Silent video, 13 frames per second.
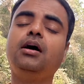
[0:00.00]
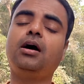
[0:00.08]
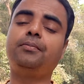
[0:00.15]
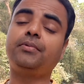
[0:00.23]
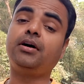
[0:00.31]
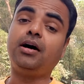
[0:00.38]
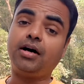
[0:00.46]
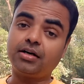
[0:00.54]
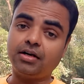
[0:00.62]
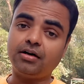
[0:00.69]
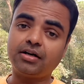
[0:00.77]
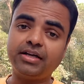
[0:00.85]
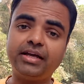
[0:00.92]
आपका आठ
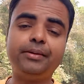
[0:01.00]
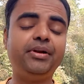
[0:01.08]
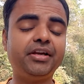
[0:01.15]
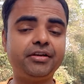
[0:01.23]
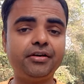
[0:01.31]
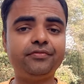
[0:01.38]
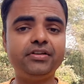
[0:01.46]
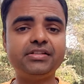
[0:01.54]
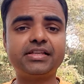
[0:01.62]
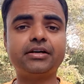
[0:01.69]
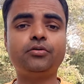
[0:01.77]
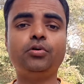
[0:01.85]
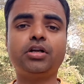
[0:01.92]
लाख है एमटेक का फ़ीस
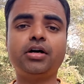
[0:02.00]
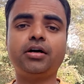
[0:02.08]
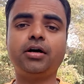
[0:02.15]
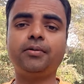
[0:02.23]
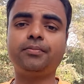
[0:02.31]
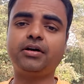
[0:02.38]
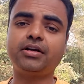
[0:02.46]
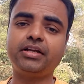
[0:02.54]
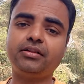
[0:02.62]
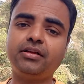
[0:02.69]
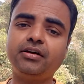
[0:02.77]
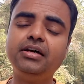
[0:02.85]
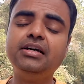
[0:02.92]
है कोटा का आपका
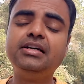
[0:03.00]
कितना